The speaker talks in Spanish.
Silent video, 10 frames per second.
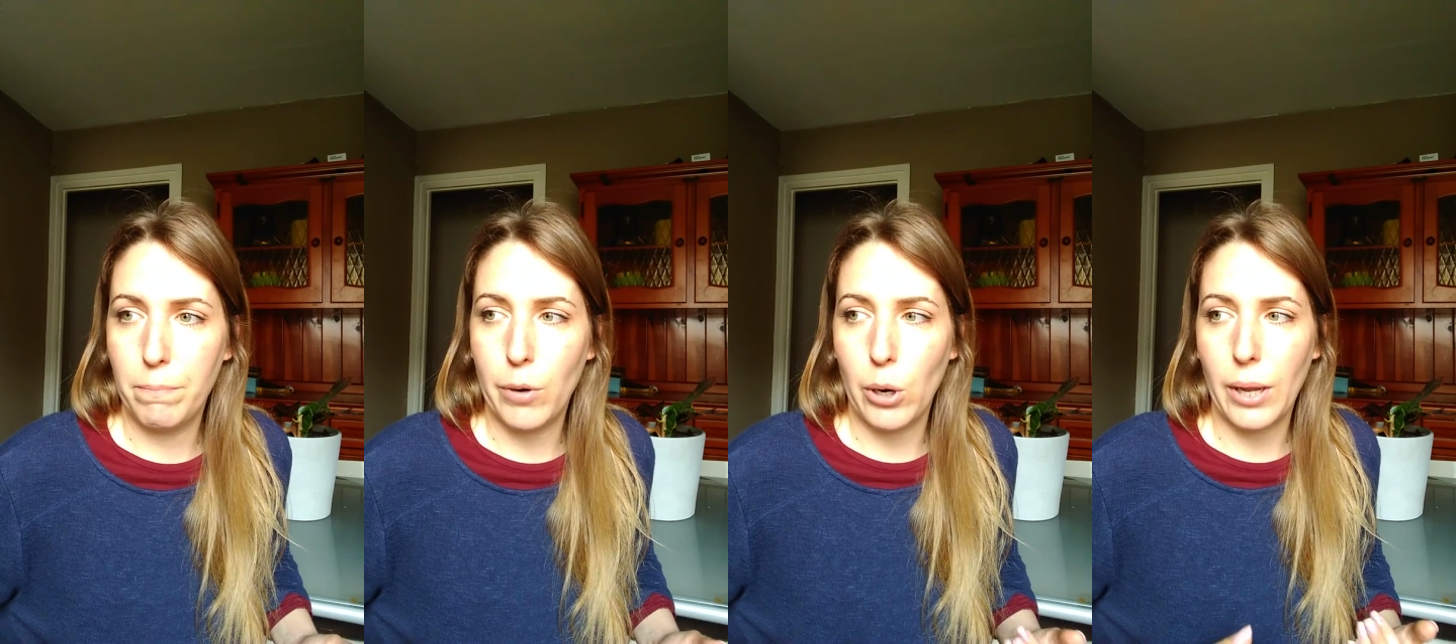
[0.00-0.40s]

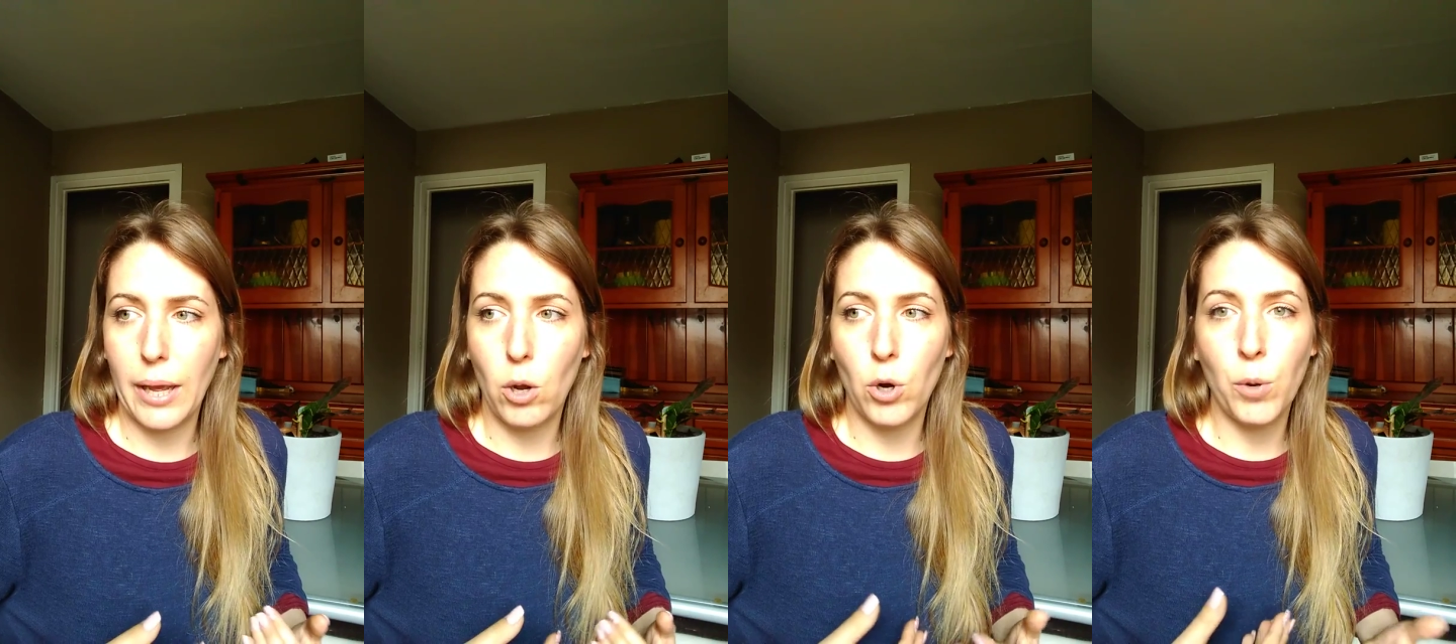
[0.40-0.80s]

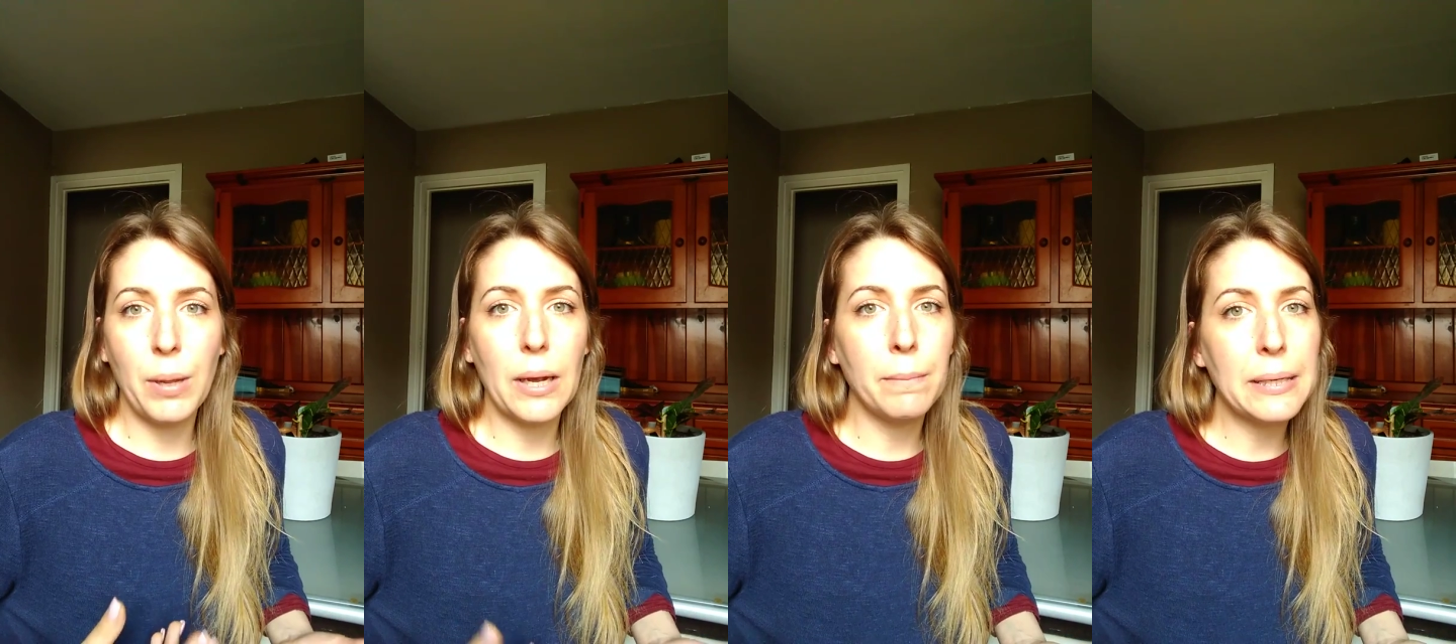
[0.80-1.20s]
Porque
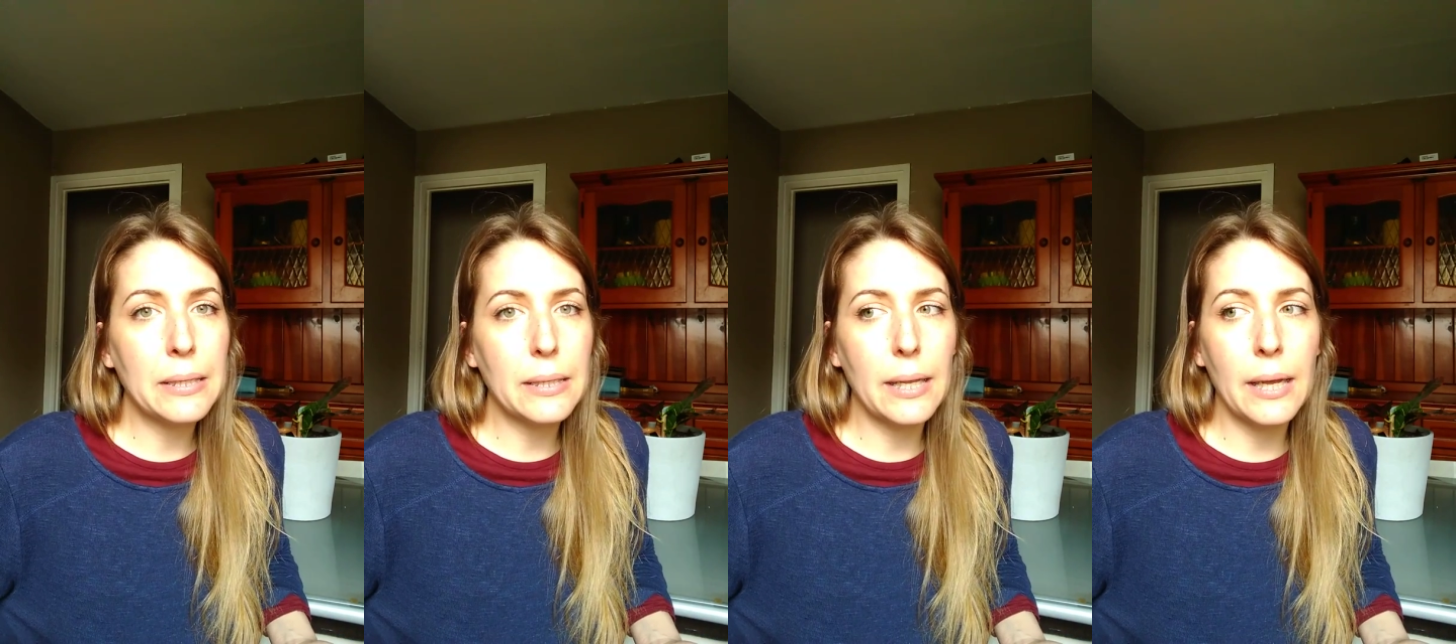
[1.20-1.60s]

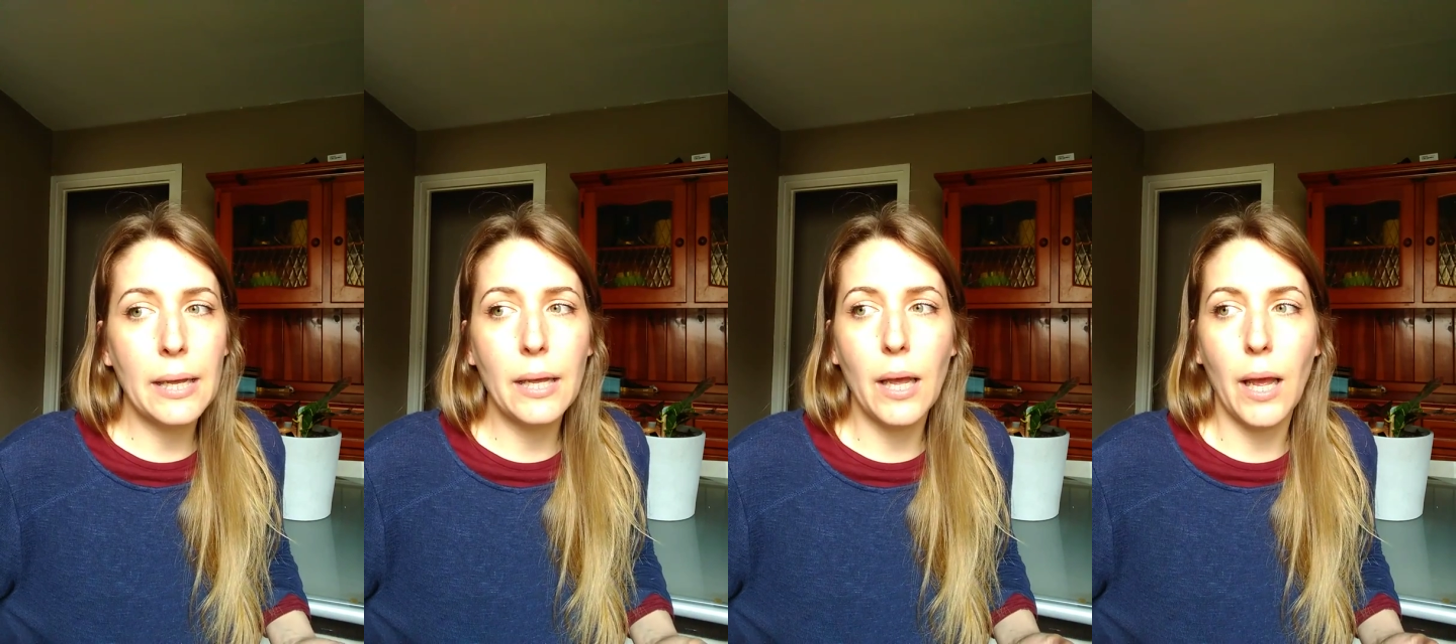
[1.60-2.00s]

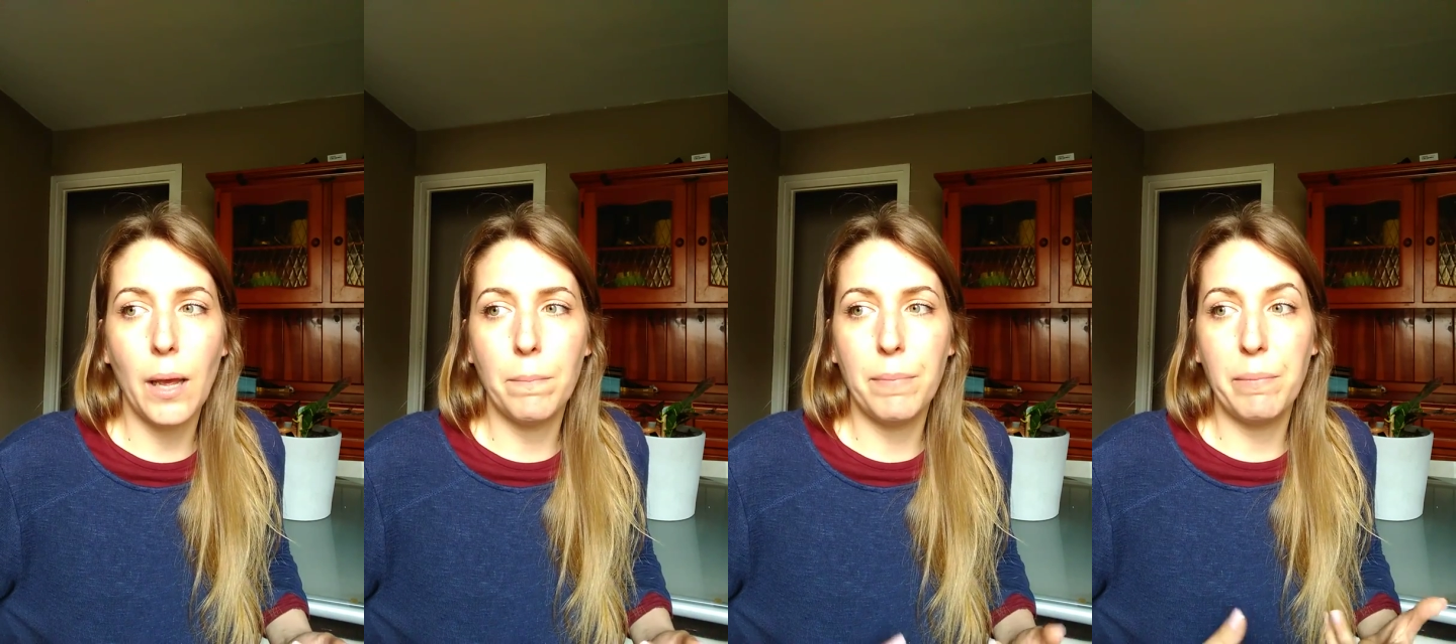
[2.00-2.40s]
económicamente,
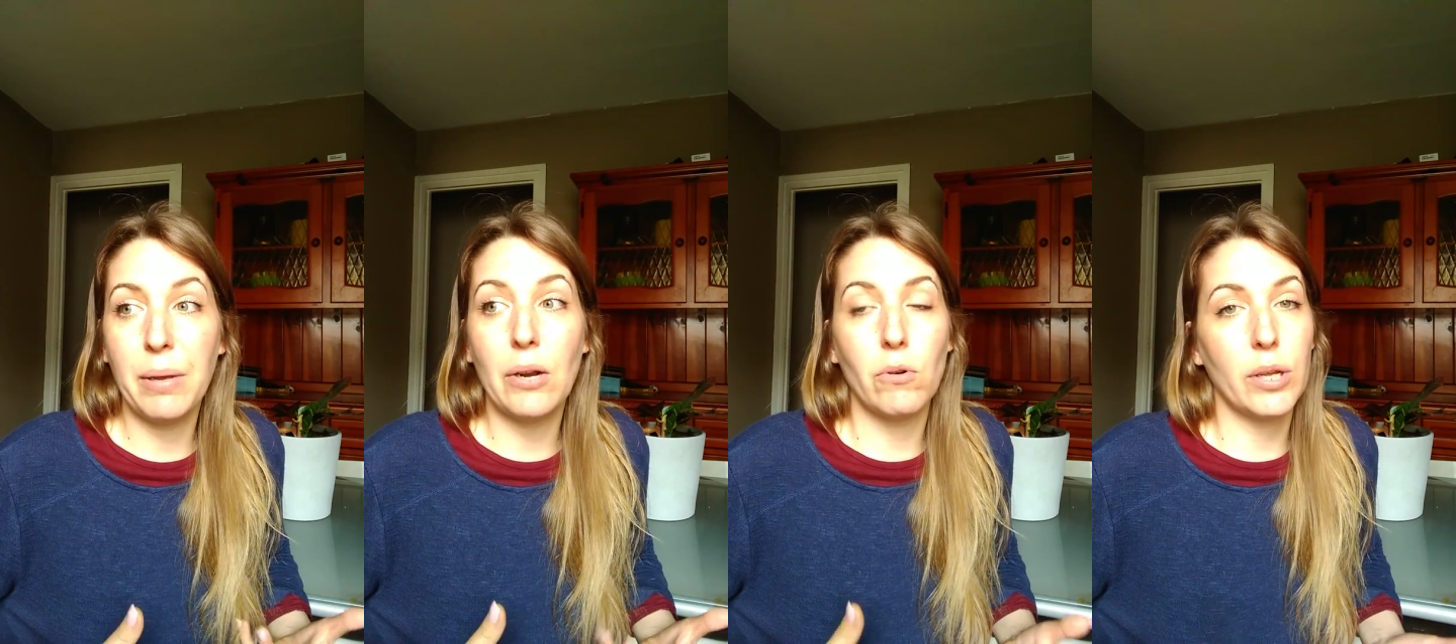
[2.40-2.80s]
eh,
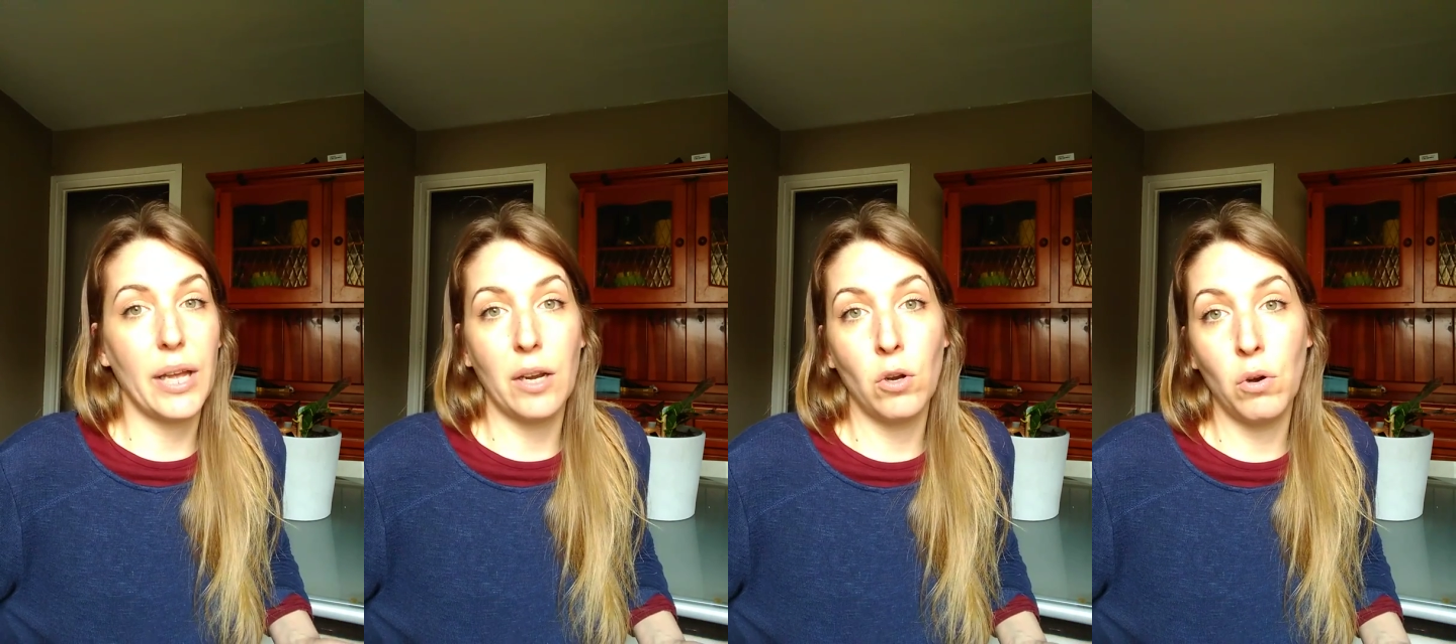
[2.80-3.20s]
primero,
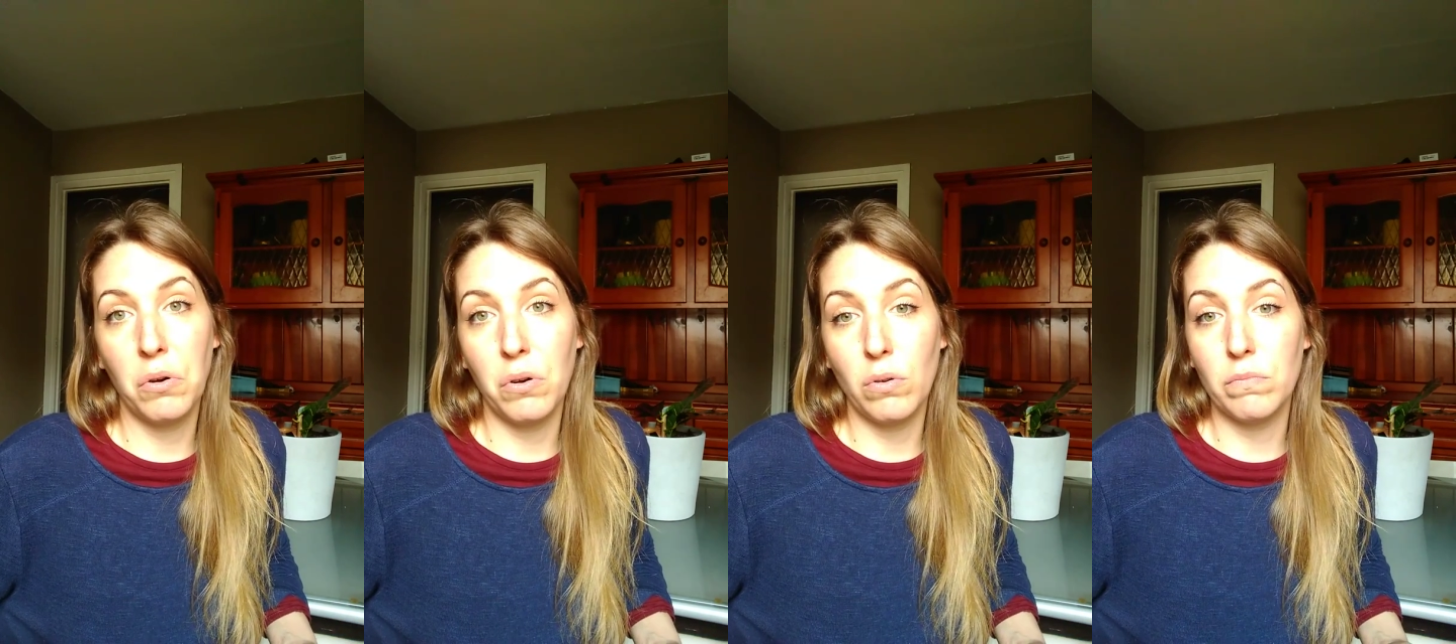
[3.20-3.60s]
que
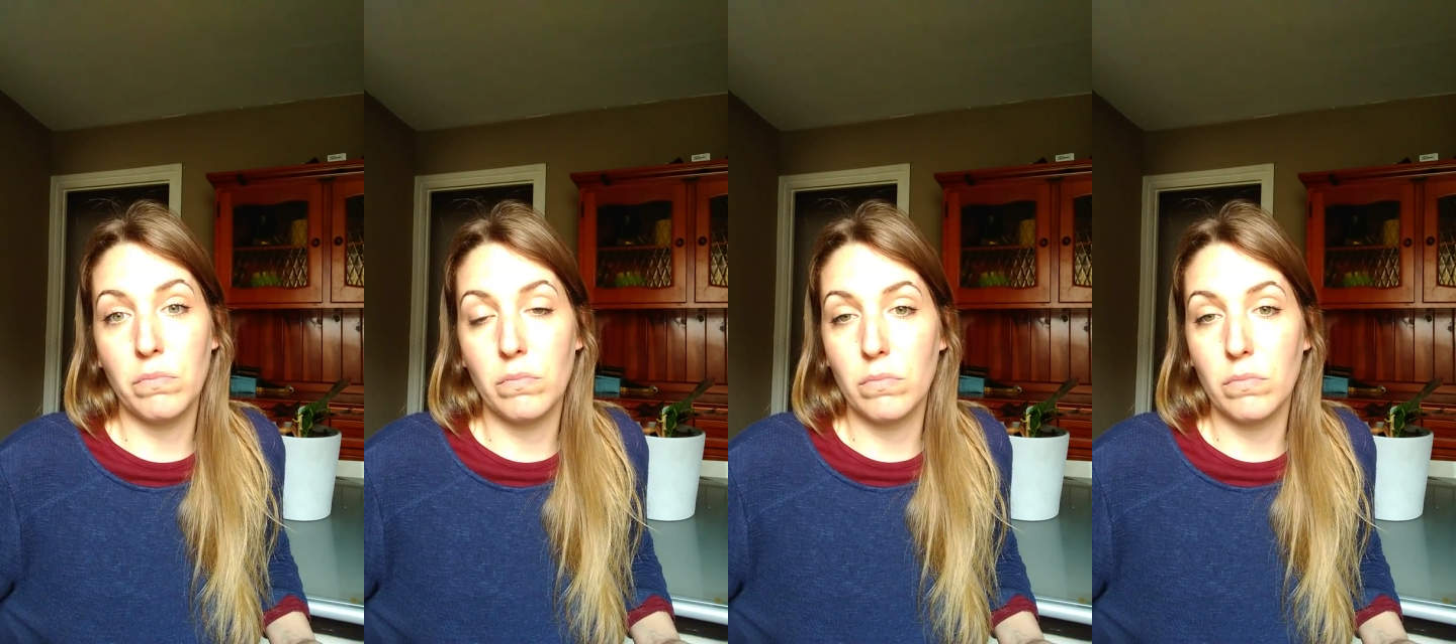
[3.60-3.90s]
no